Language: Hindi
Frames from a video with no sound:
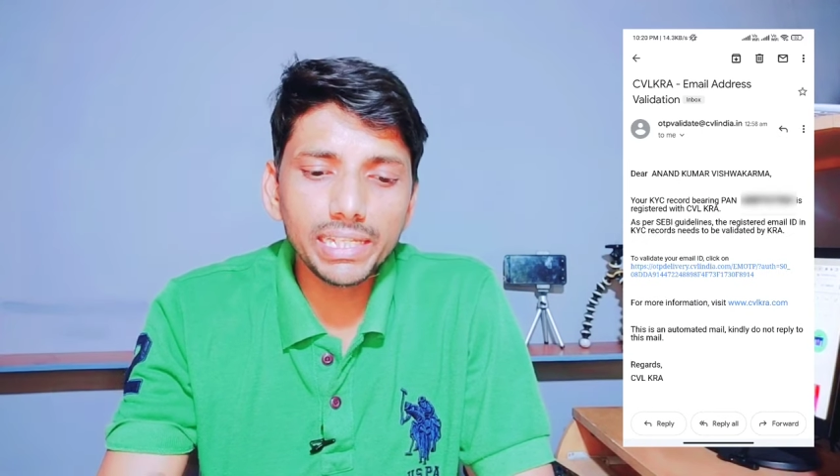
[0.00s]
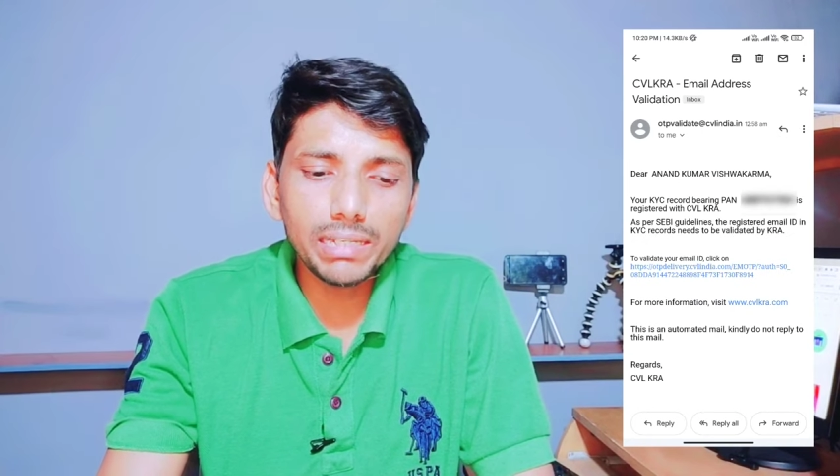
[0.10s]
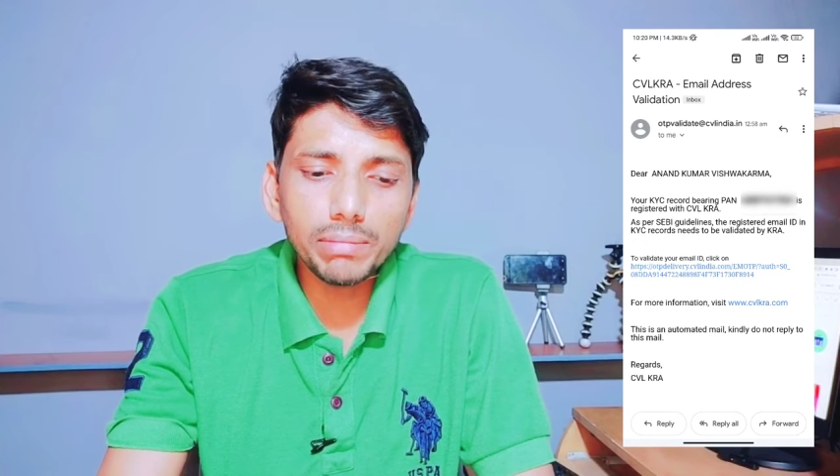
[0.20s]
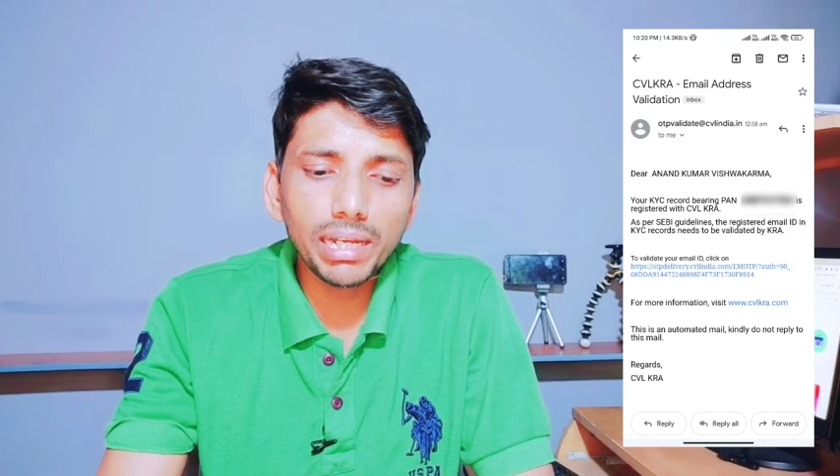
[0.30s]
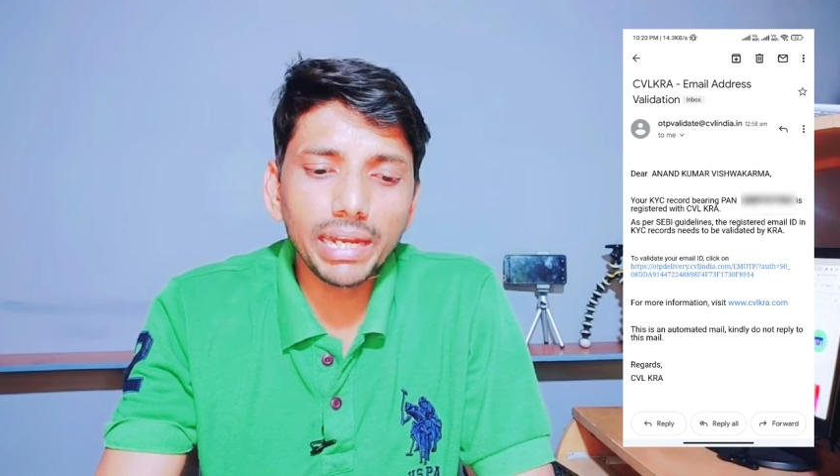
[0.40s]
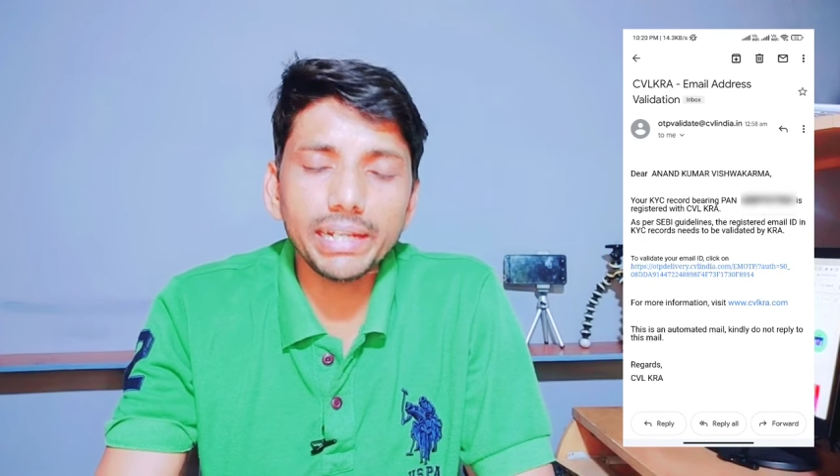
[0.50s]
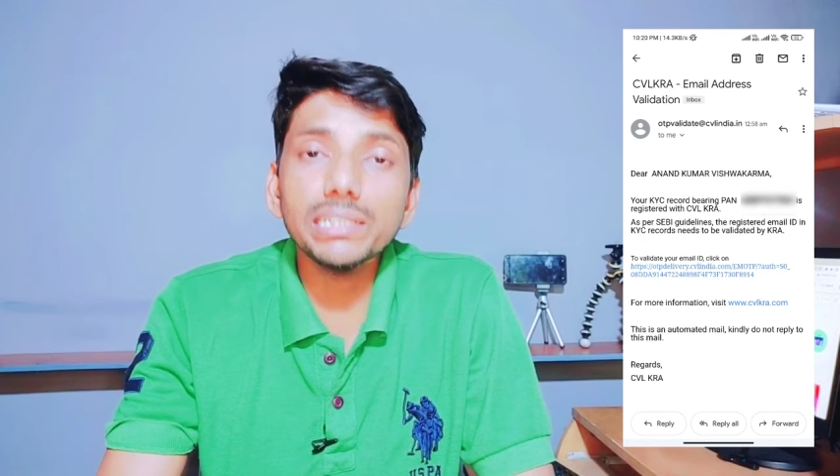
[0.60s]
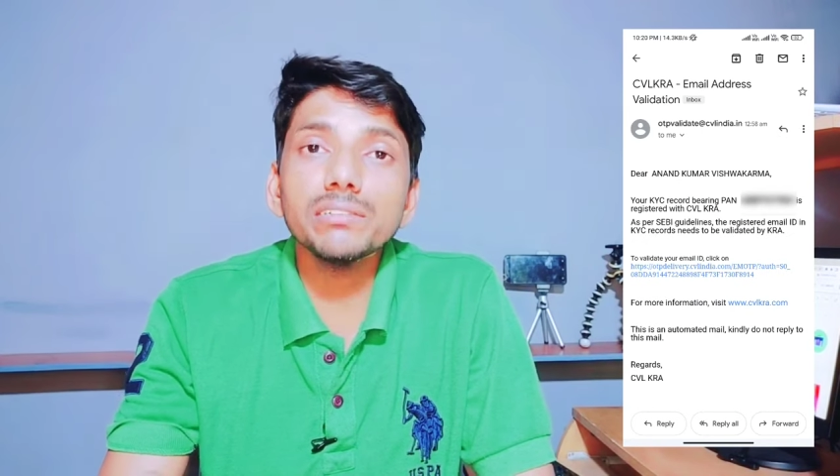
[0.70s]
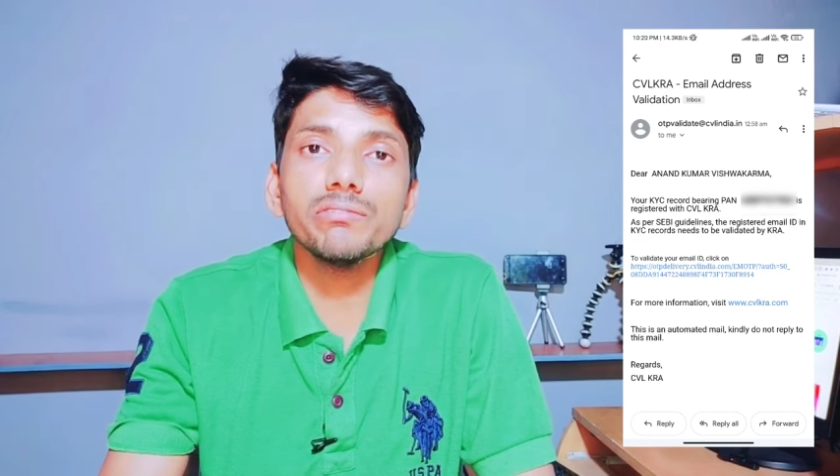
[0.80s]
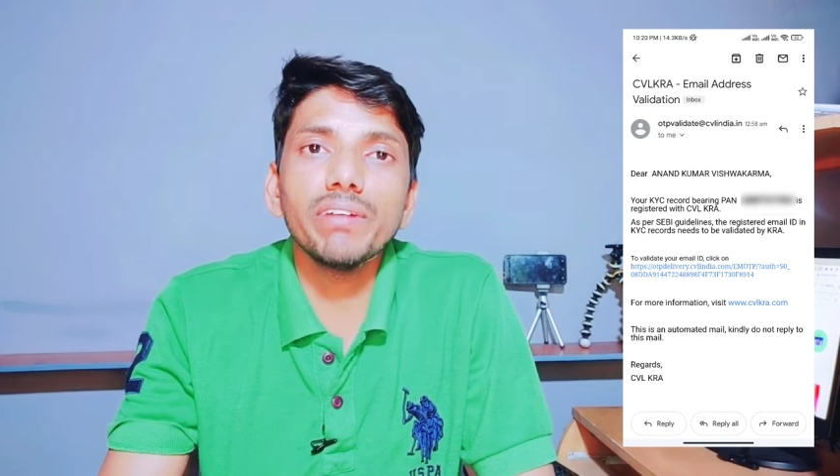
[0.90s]
ई
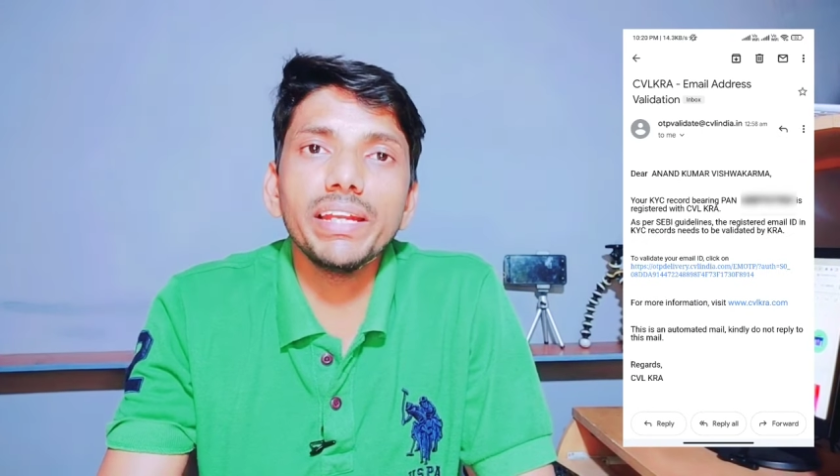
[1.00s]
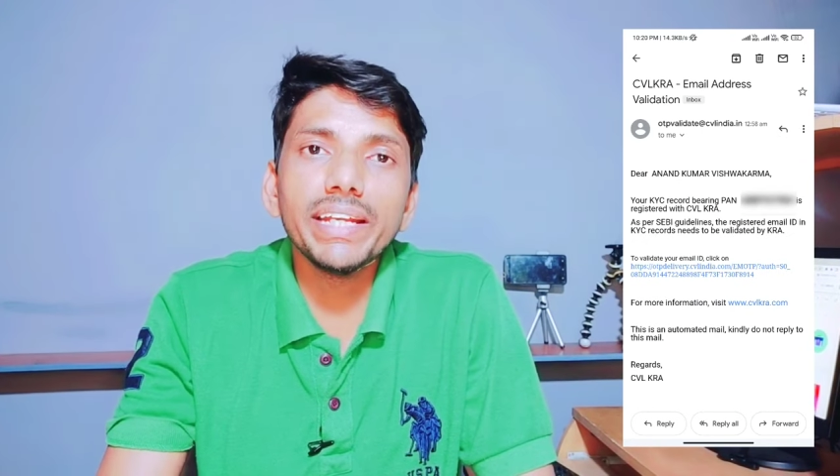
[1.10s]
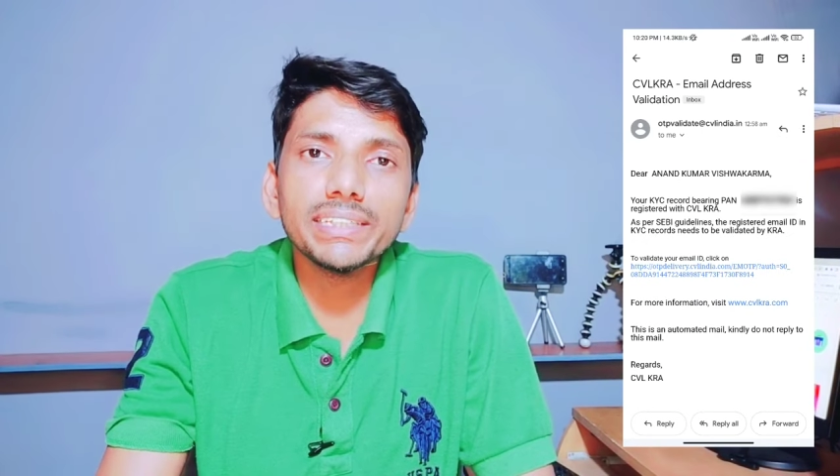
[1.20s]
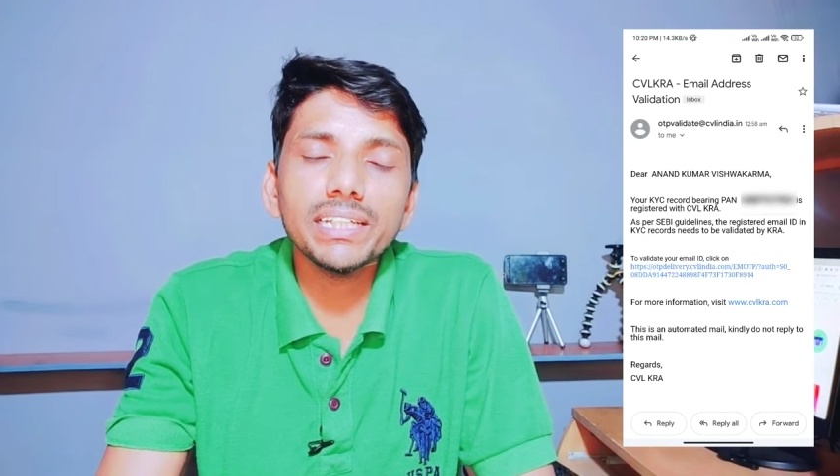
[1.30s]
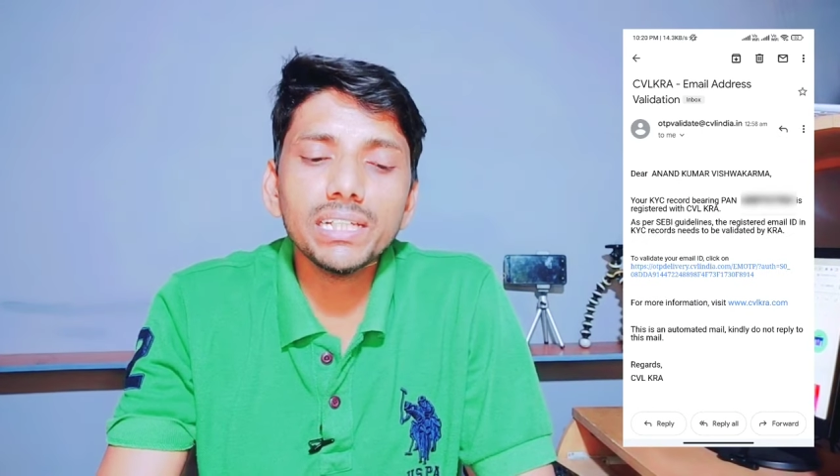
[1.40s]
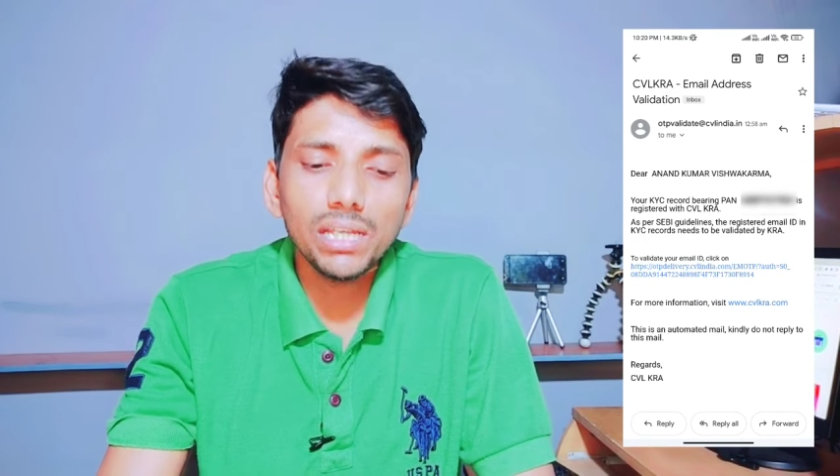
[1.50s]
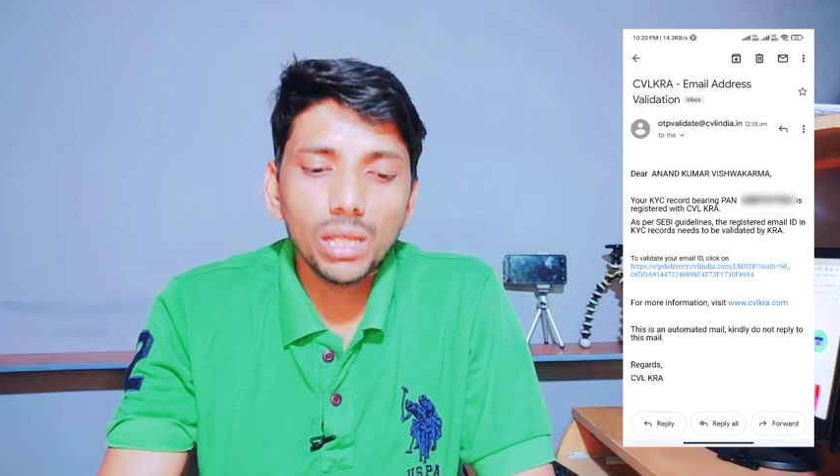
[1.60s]
एड्रेस वैलिडेशन